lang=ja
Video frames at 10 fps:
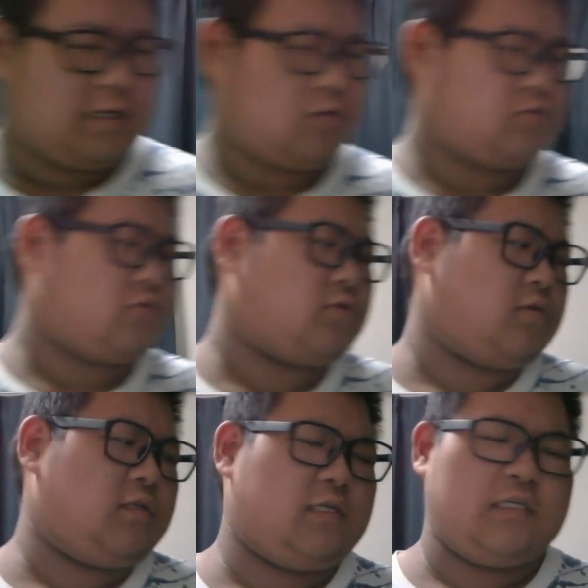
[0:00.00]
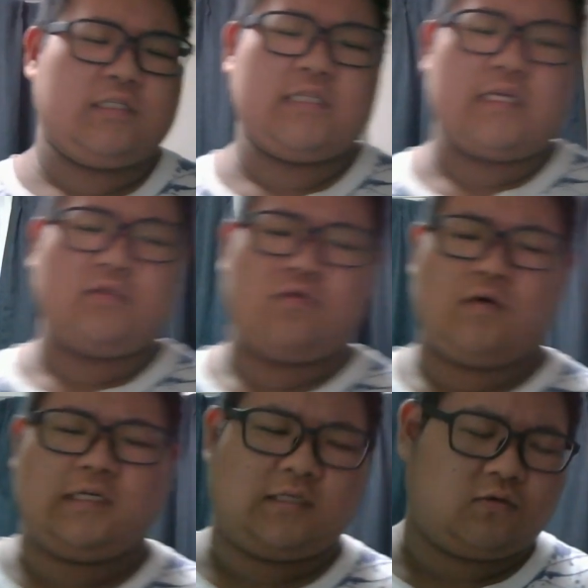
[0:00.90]
四つ折りにしたらそ
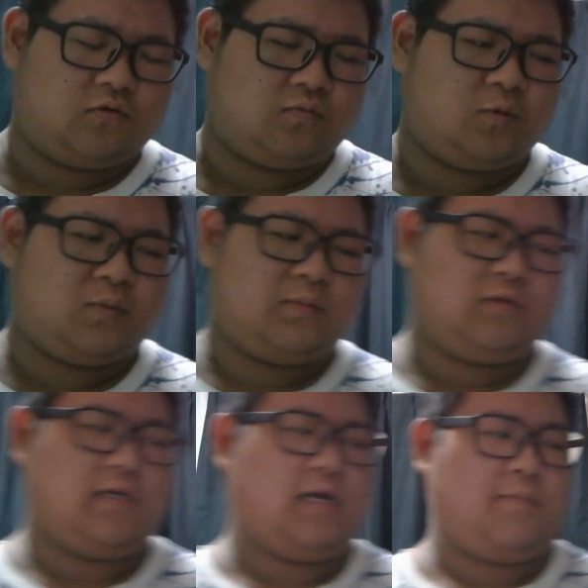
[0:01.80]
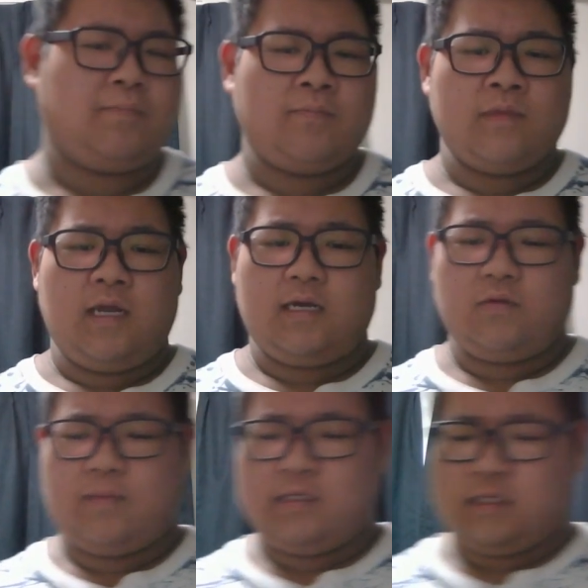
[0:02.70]
の足を踏む部分が、あ
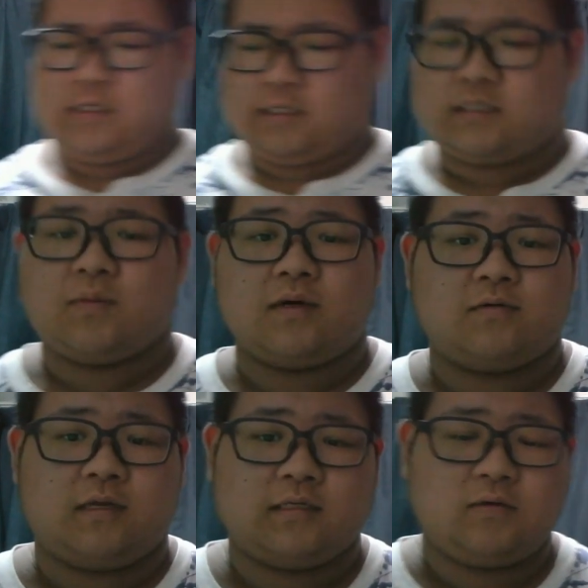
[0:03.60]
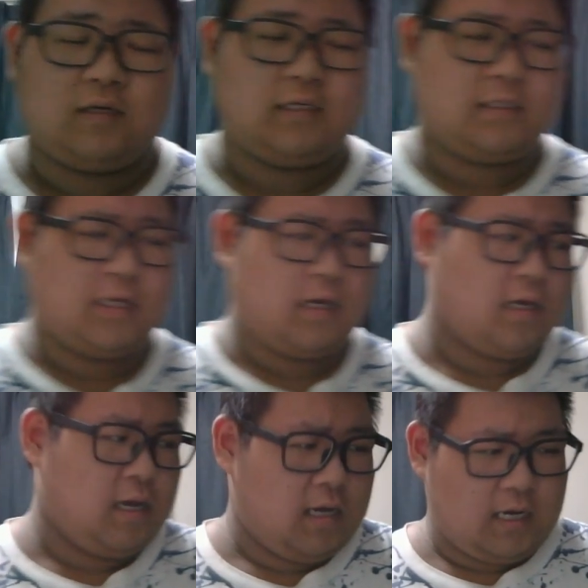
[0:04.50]
の面積が狭くなっちゃうからさ、
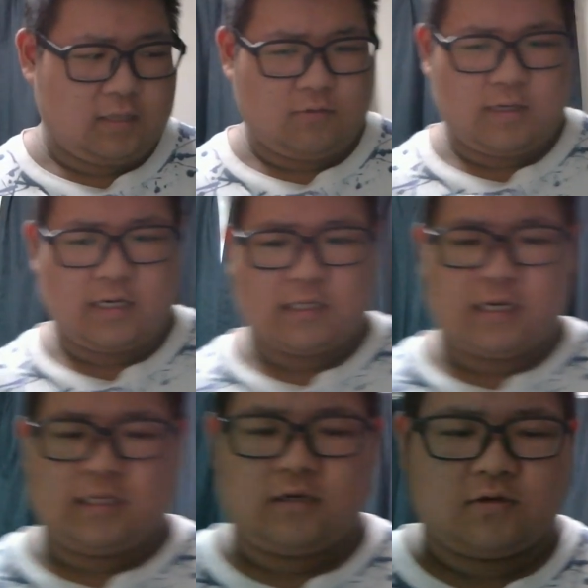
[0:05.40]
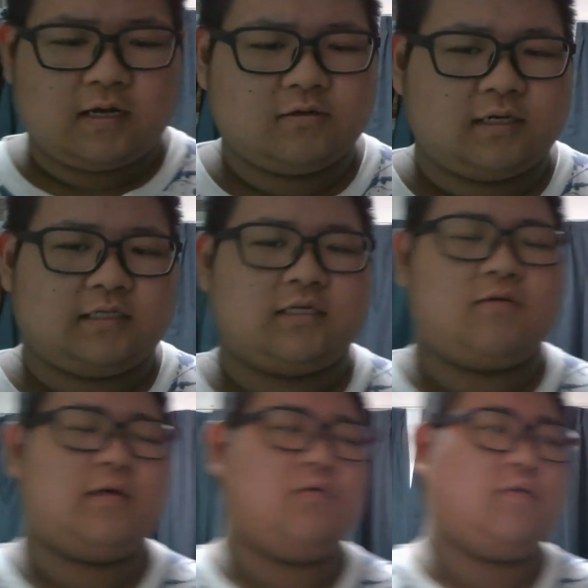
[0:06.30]
あの体がね、グラングランしちゃ
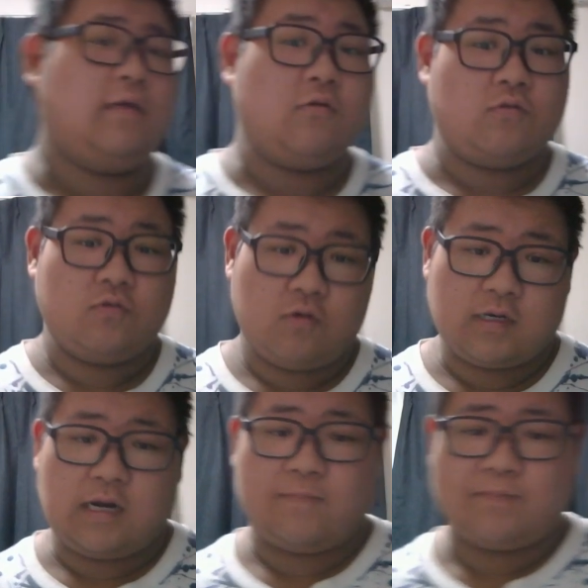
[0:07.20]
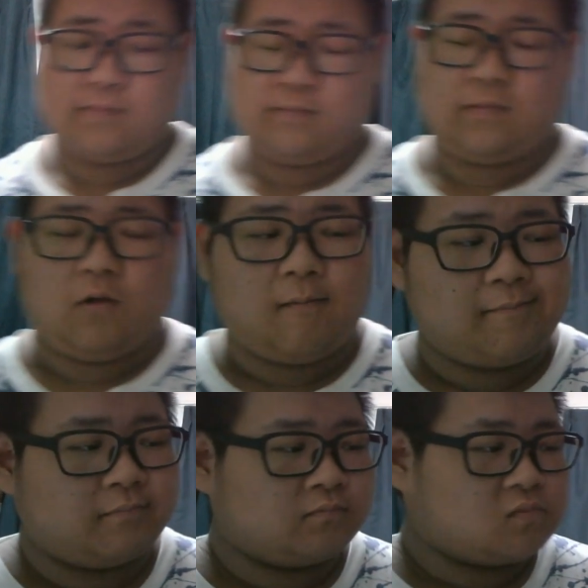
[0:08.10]
うわけ。俺はよく動くから。うん。
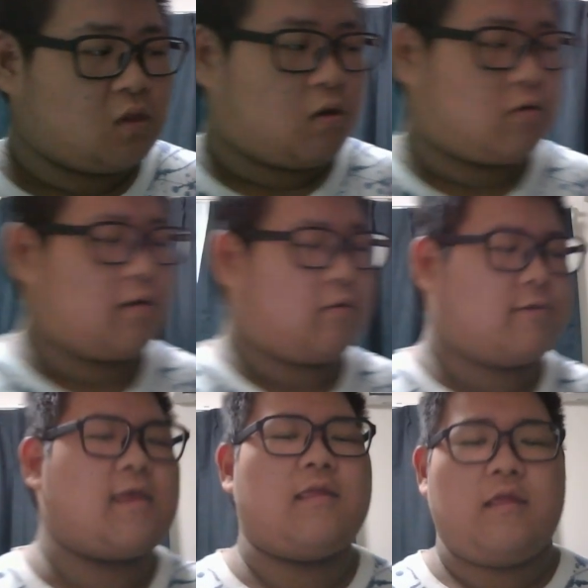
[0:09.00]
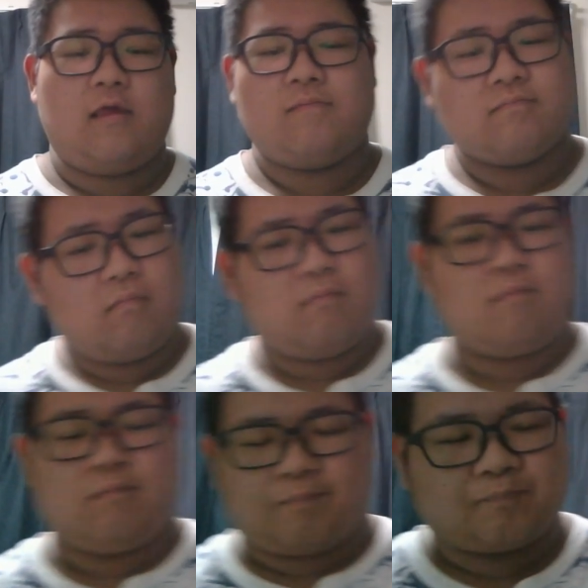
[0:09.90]
これ癖でね、う
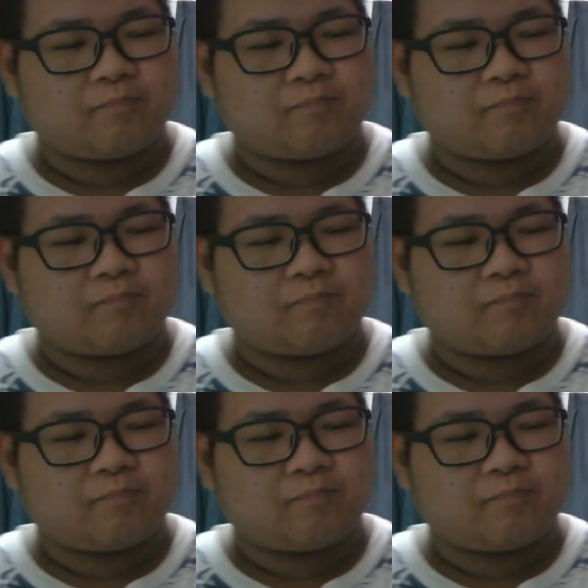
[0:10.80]
ん。